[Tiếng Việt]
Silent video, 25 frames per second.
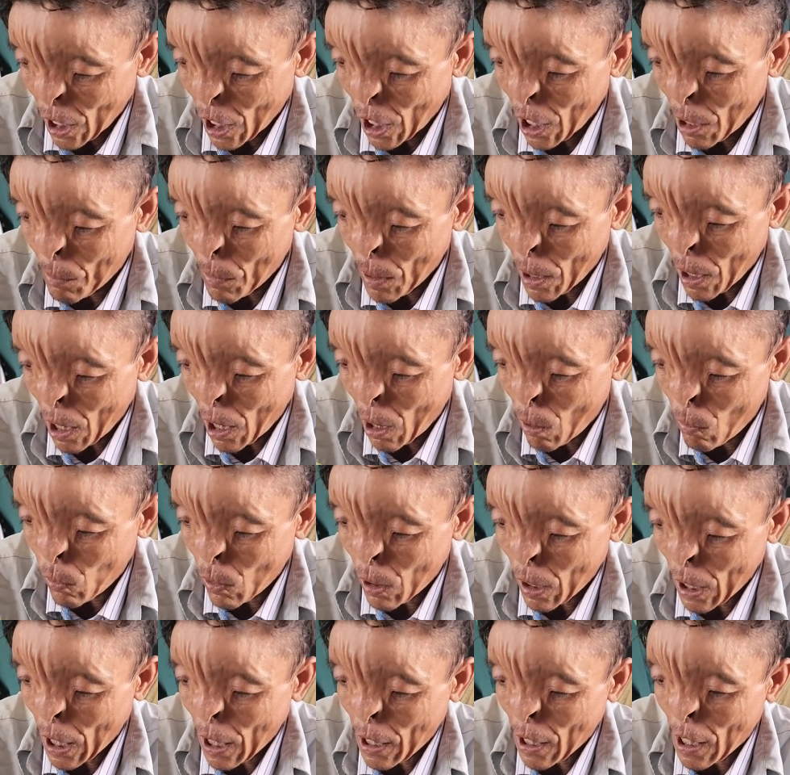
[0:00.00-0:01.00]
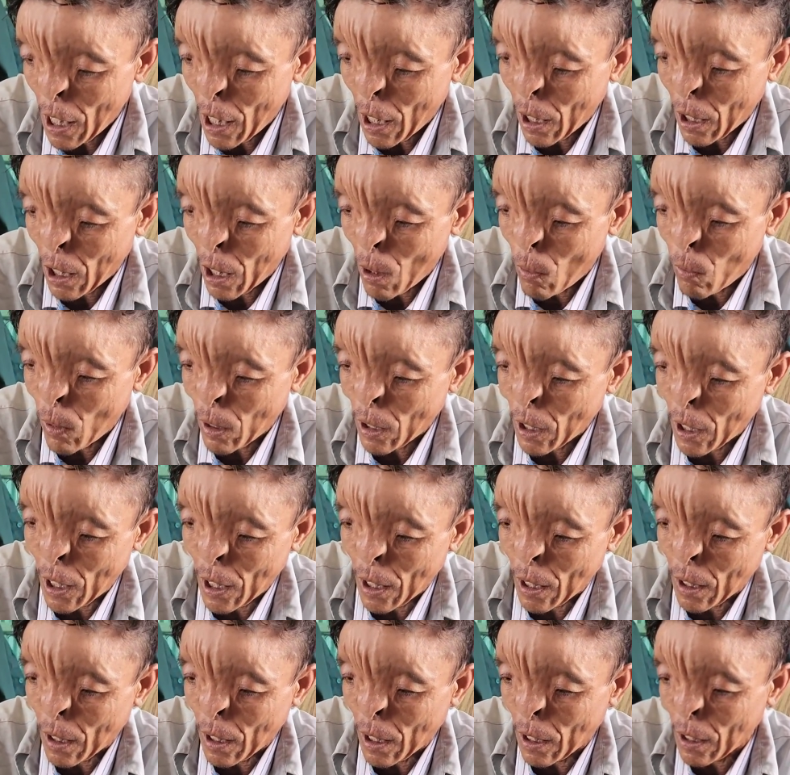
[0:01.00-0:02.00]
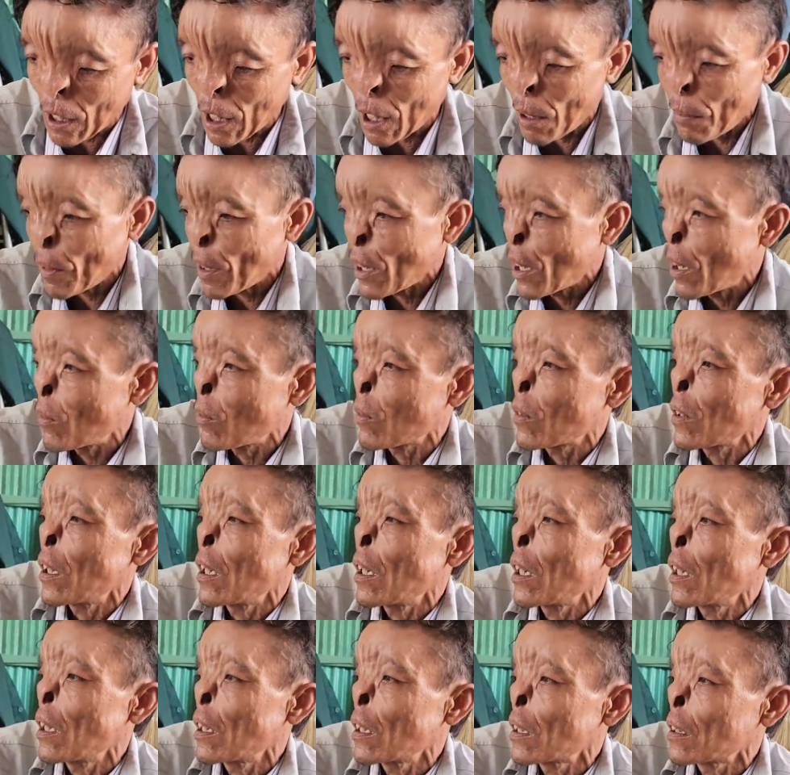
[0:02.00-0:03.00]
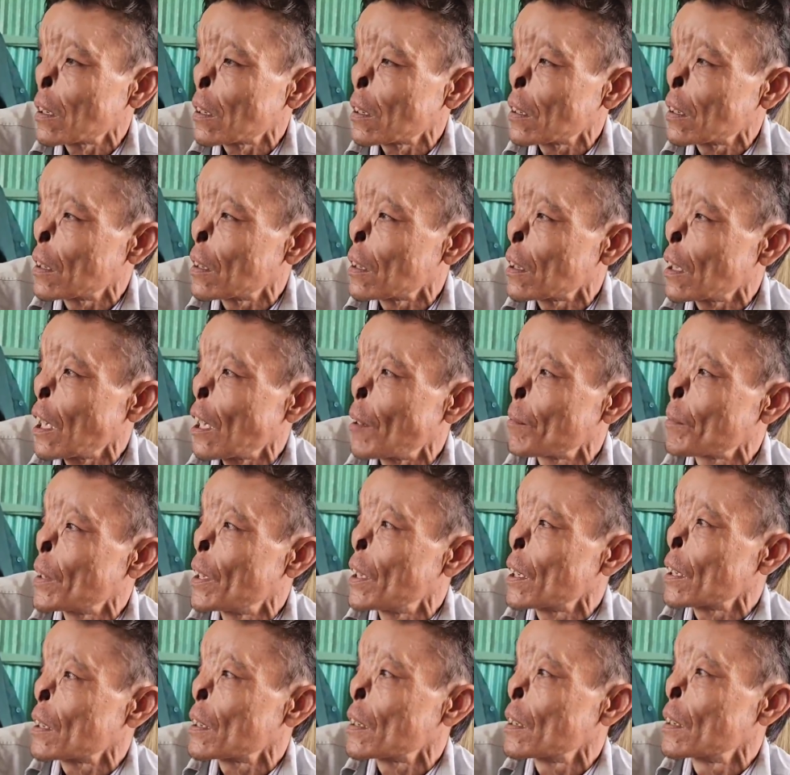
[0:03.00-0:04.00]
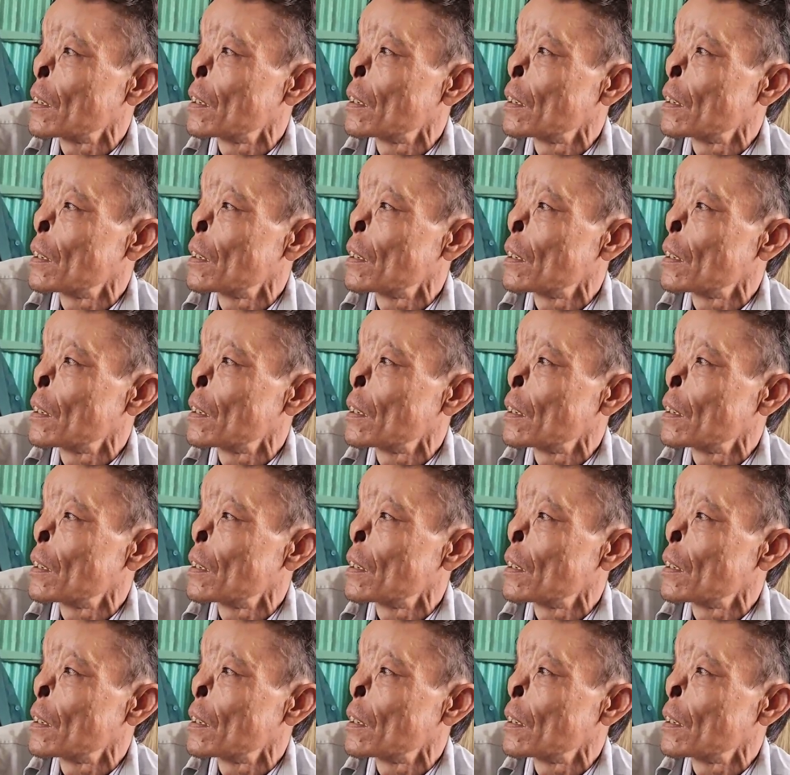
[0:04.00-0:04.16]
dạ mà không có khả năng không có tiền thành ra mình không có làm được